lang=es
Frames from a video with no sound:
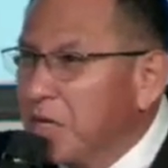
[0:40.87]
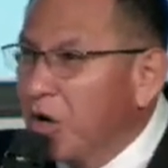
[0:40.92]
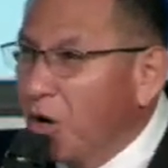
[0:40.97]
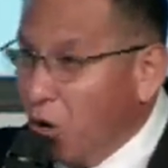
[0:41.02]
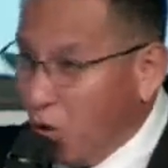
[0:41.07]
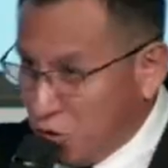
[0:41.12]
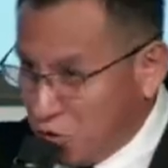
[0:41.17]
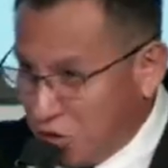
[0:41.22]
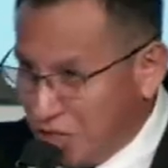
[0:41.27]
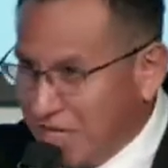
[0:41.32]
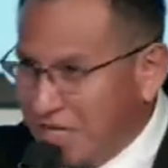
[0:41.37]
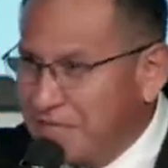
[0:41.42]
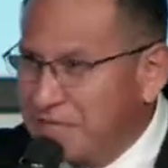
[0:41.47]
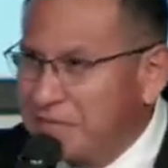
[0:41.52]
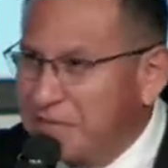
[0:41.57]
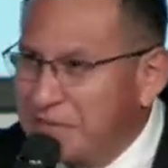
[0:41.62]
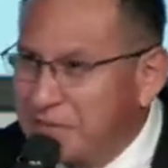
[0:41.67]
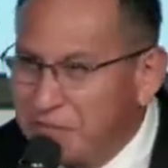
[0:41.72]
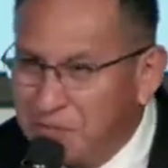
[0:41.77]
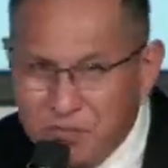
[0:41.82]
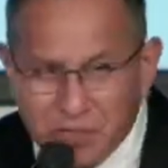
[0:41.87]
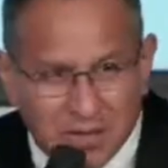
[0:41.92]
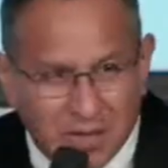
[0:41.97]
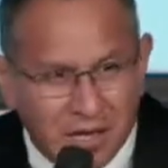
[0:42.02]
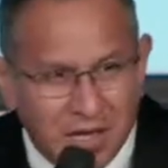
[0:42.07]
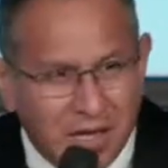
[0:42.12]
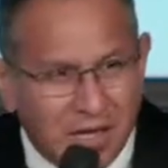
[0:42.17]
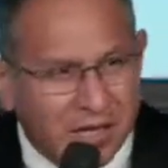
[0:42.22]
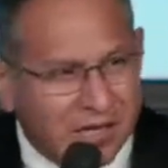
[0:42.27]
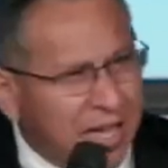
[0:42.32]
Oseas.
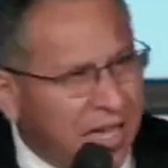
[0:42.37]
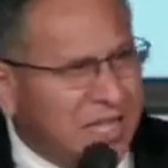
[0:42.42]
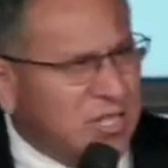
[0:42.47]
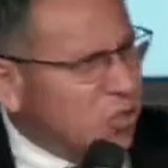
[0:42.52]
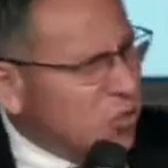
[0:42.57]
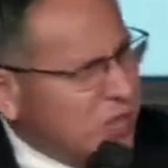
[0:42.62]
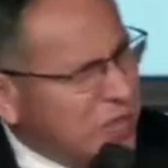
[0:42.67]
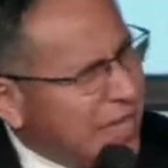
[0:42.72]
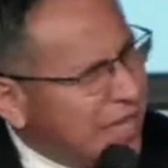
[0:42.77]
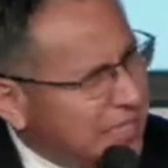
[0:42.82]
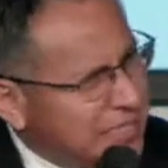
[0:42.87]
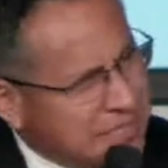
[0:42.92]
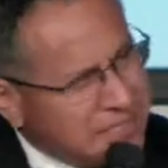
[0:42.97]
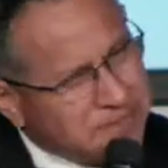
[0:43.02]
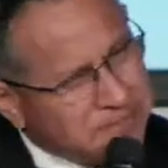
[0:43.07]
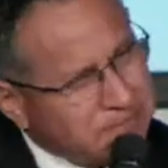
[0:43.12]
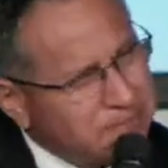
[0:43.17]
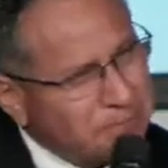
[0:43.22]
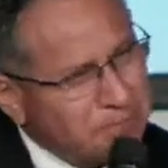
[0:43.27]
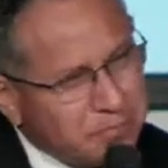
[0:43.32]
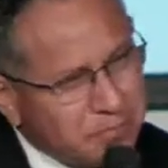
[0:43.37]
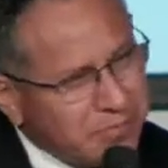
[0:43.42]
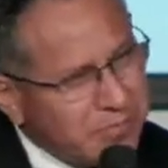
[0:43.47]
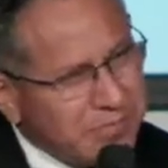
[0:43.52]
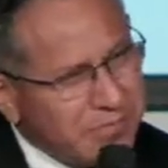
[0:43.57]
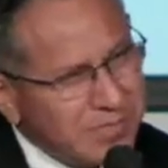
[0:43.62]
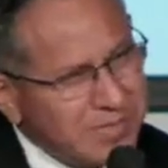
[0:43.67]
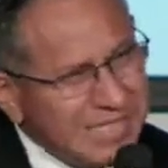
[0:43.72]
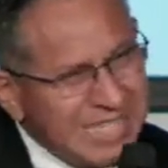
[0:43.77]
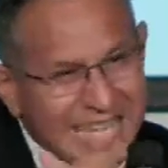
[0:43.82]
¿Quién es Oseas?
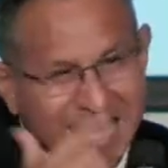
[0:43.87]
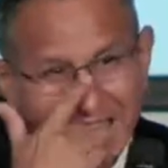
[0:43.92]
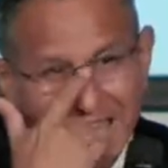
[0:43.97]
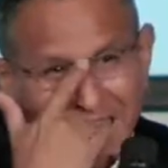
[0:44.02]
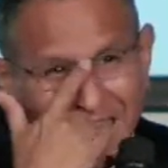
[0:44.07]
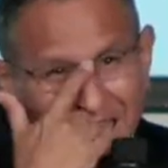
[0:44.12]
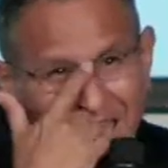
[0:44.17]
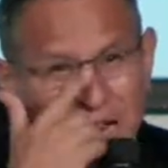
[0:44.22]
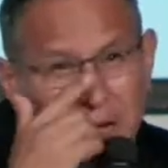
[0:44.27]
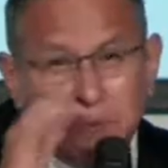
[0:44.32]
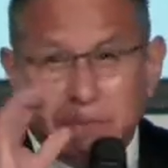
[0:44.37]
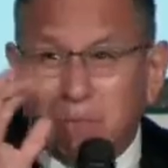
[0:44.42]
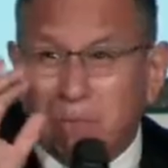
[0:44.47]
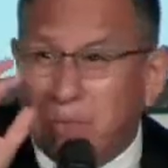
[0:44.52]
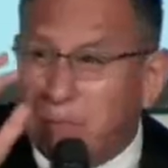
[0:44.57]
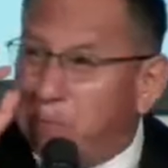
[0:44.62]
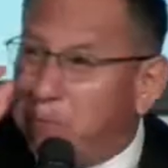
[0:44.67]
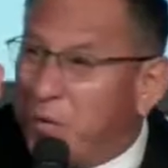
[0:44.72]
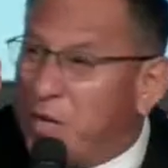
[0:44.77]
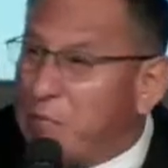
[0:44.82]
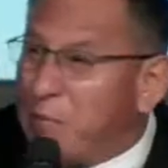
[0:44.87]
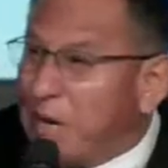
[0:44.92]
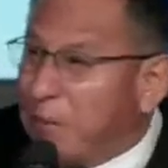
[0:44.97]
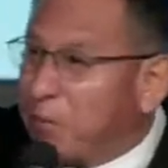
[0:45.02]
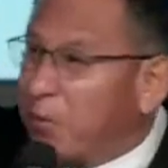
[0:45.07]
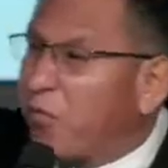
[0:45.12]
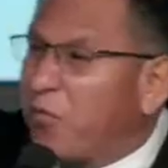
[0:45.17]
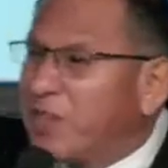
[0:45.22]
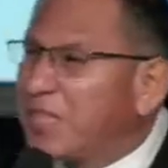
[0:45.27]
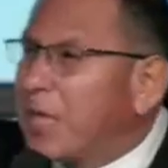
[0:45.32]
El primer
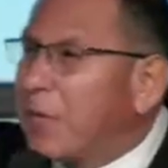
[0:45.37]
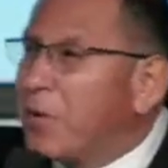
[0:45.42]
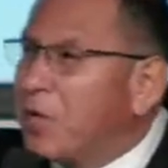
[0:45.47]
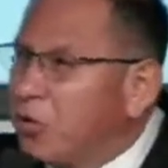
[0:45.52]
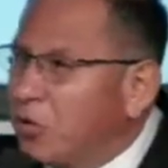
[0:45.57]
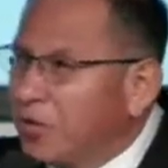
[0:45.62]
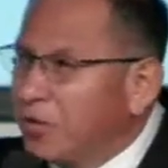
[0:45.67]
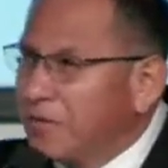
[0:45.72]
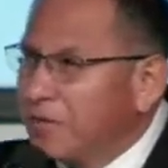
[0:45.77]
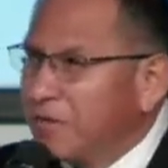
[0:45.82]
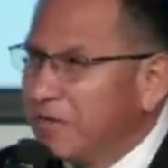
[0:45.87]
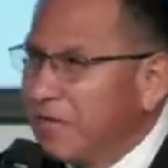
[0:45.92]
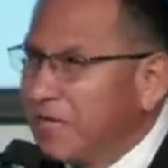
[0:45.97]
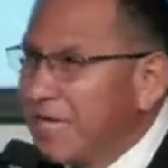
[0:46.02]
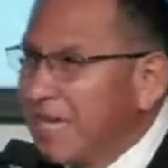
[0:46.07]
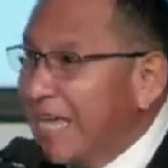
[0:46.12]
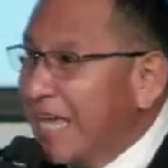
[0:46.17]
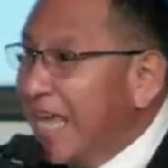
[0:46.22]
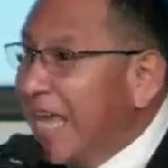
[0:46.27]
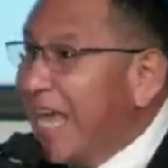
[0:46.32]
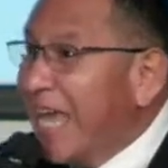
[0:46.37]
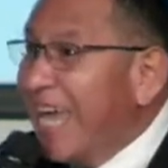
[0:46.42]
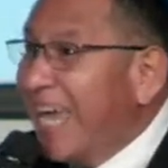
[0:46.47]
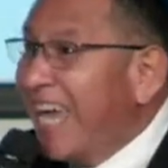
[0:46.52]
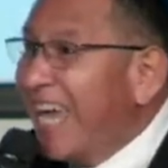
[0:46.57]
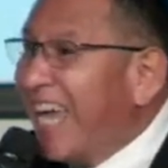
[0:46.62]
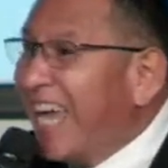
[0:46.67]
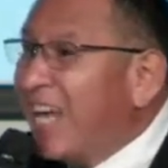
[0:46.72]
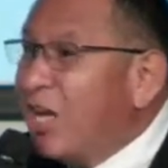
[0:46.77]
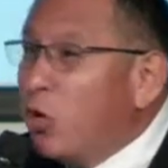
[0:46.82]
profeta menor,
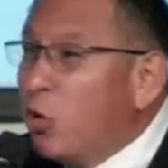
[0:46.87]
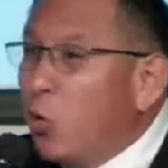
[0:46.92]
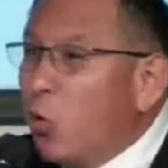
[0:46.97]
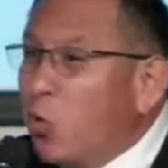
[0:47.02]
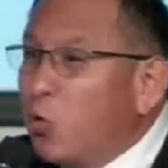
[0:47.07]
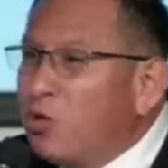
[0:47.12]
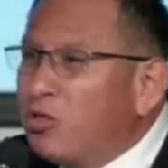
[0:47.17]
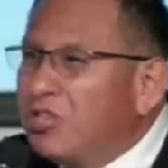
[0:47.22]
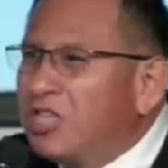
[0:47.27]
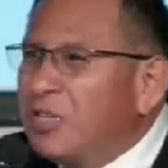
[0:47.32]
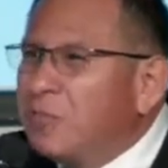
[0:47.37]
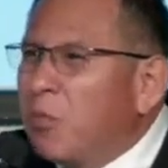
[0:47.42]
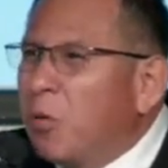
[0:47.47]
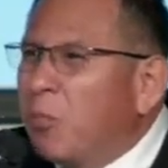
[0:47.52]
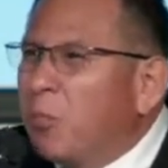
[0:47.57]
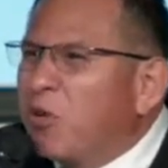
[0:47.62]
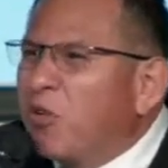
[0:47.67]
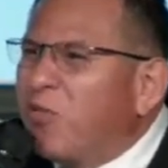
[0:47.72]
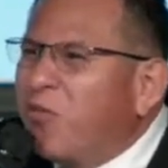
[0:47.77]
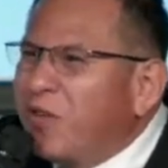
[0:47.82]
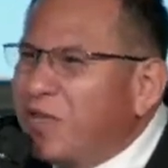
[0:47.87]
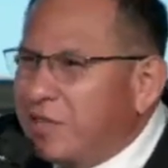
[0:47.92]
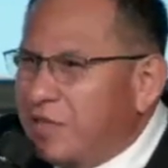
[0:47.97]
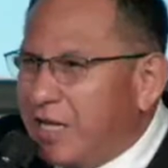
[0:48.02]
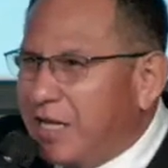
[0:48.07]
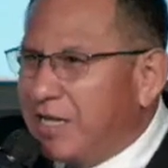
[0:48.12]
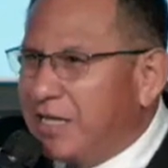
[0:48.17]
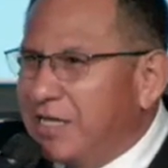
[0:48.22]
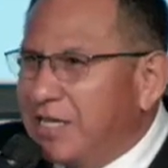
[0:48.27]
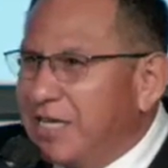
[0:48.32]
el último
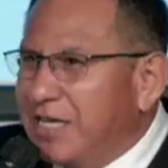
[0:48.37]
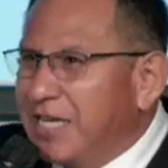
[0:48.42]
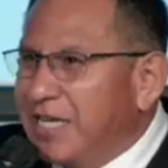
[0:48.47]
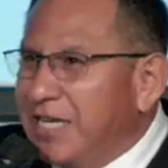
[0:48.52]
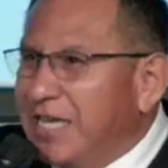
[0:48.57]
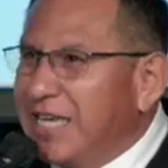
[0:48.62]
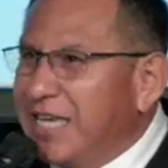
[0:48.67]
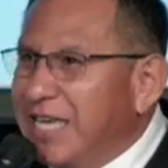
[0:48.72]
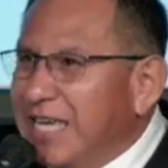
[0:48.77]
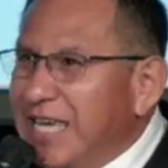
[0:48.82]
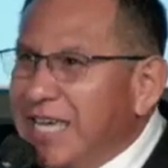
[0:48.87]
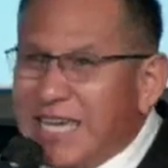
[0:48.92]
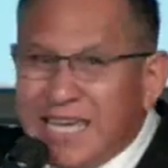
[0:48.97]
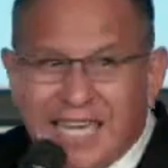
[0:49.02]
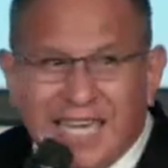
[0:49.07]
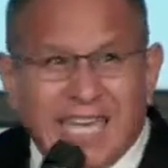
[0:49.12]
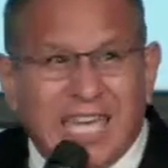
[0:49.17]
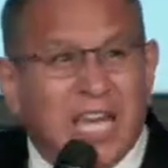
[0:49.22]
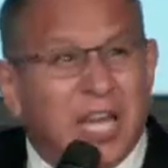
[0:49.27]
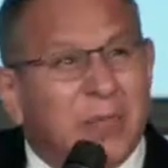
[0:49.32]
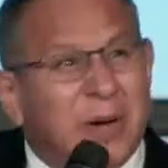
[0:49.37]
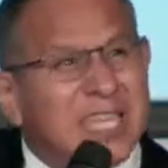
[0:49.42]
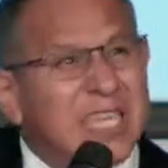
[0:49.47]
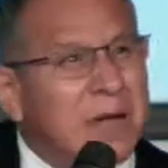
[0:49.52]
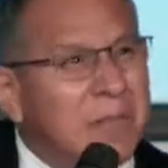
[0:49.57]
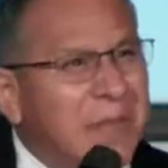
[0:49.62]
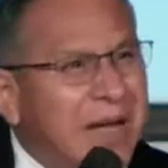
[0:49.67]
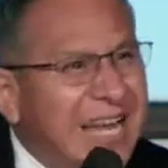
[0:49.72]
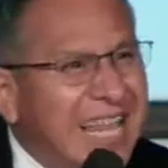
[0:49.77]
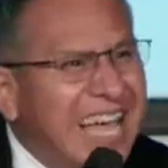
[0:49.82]
profeta que le va a
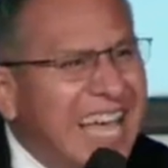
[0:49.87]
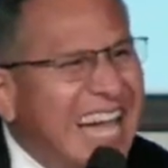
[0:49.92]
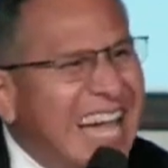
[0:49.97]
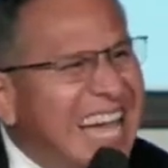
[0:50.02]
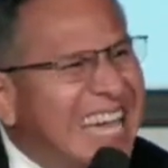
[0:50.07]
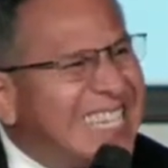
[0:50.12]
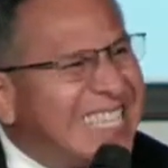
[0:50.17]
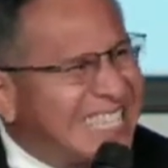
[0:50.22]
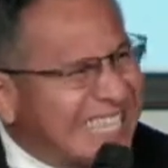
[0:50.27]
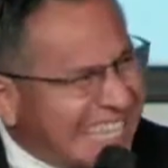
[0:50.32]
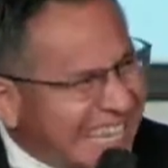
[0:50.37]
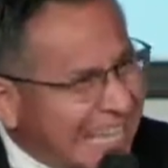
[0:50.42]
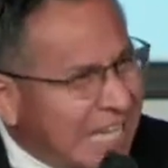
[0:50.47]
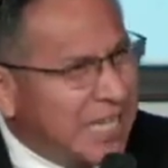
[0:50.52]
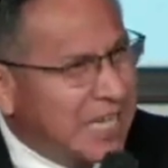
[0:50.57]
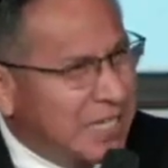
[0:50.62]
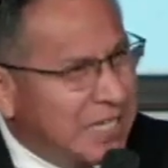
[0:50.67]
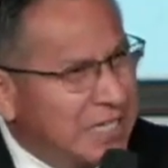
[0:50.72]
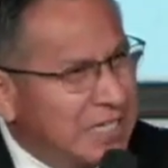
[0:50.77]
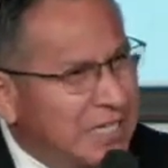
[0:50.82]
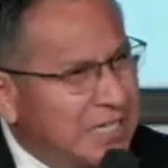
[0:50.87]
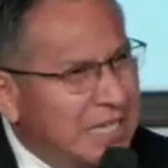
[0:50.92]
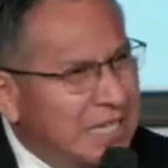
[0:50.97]
llamar a Israel.